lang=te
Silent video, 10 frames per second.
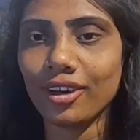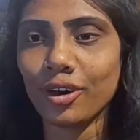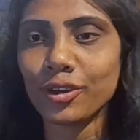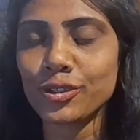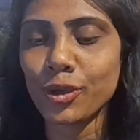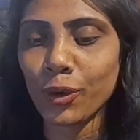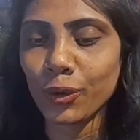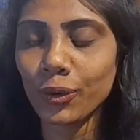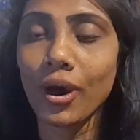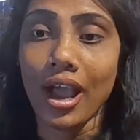uh, so
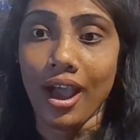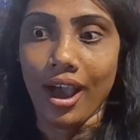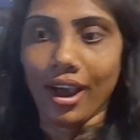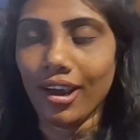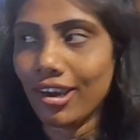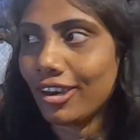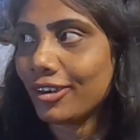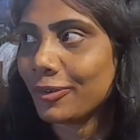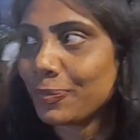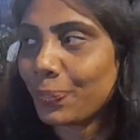um,
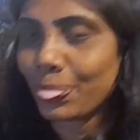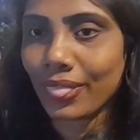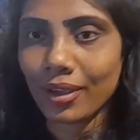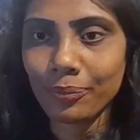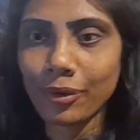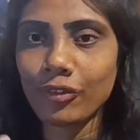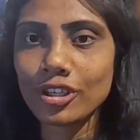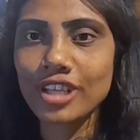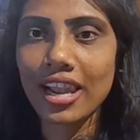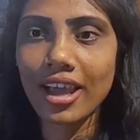uh, బిఫోర్
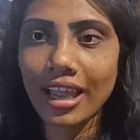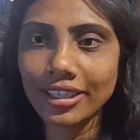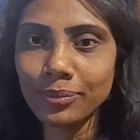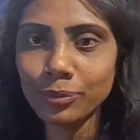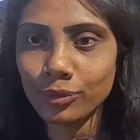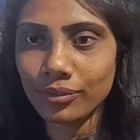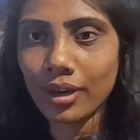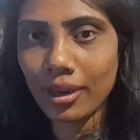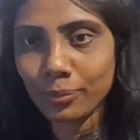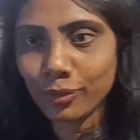చాలా అన్ని
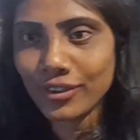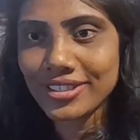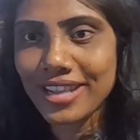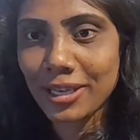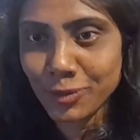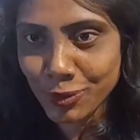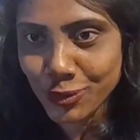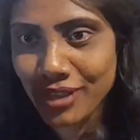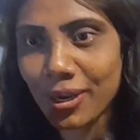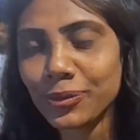మూవీస్ నేను
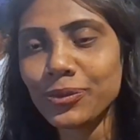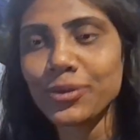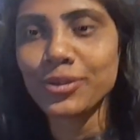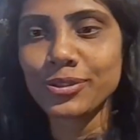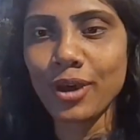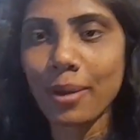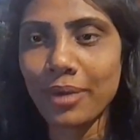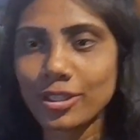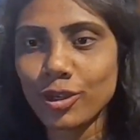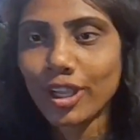చూశాను సో ఐమ్
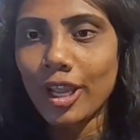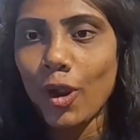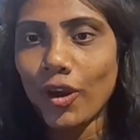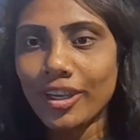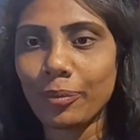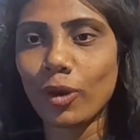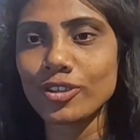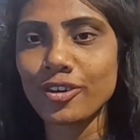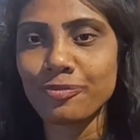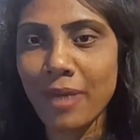ఎంజాయింగ్ ఎ లాట్
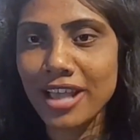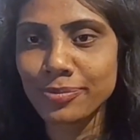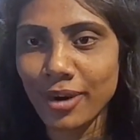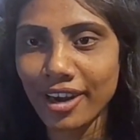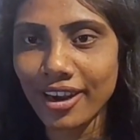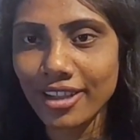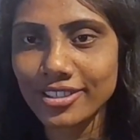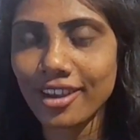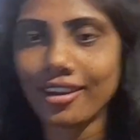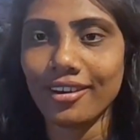బికాస్ ఆఫ్ మాస్
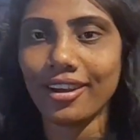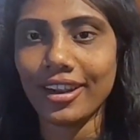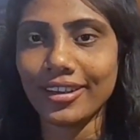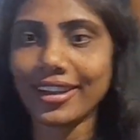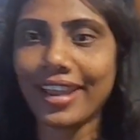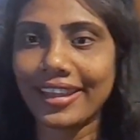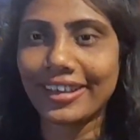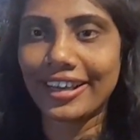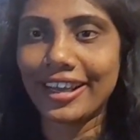మహారాజా అంటే లైక్